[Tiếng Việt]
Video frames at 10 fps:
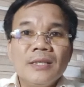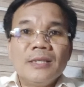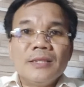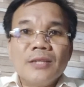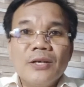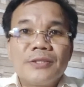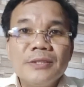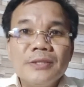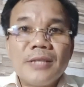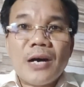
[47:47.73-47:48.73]
Rồi
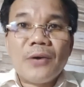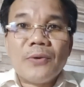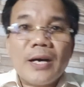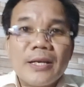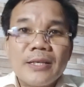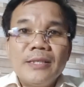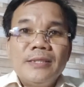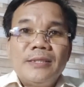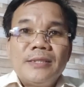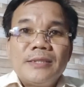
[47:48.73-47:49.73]
xin chào
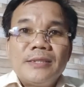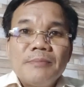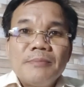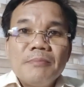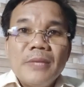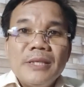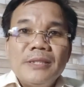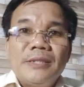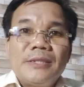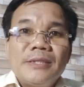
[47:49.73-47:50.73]
đi bê
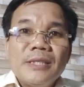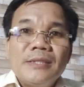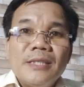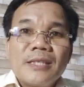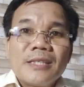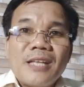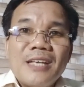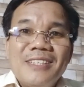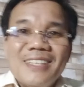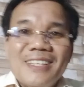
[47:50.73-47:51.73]
giê giê, cái tên
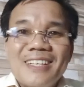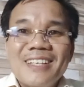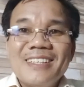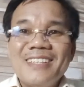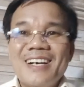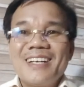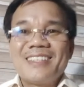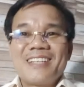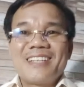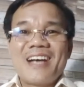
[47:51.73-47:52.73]
gì chữ
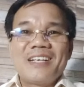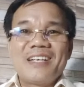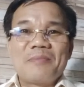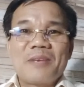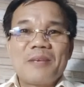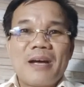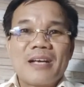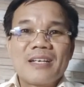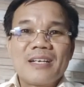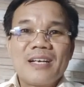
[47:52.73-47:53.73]
chị cái không các bạn.
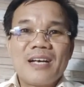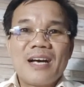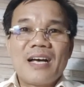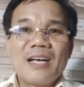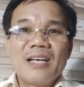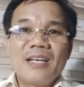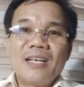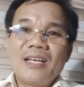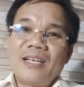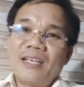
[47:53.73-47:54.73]
À,
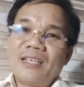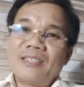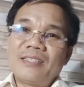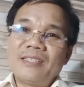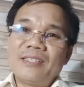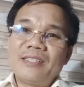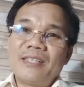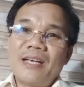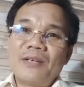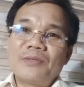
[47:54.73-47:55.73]
vì
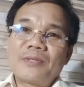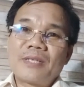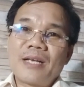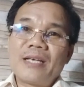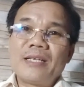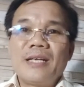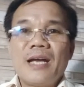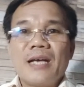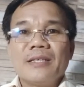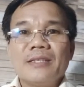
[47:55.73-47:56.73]
đâu nay
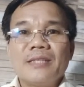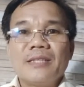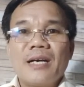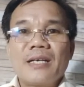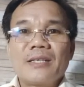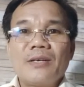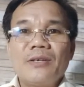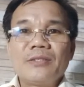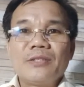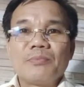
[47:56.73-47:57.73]
là người ăn
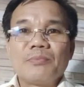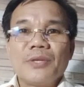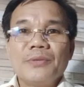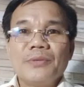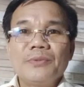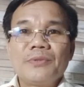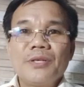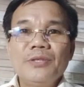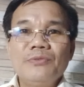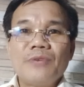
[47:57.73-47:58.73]
nói tục tiểu,
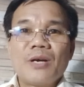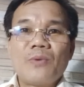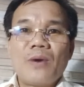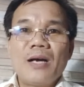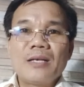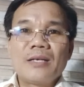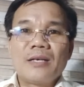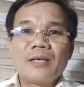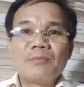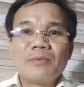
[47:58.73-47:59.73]
thiếu văn hóa,
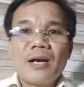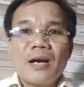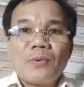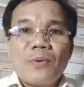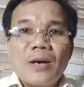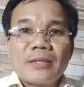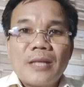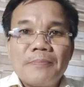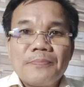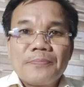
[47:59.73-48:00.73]
không cần quan
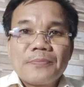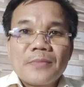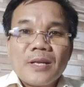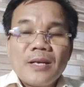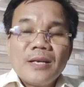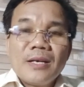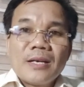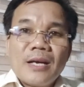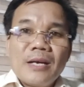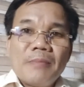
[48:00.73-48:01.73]
tâm.
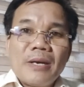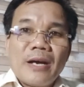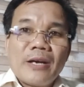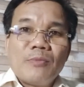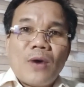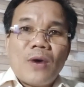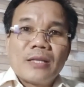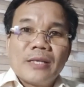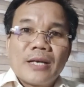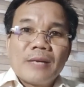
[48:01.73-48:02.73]
Đây, mấy ngày hôm qua thì các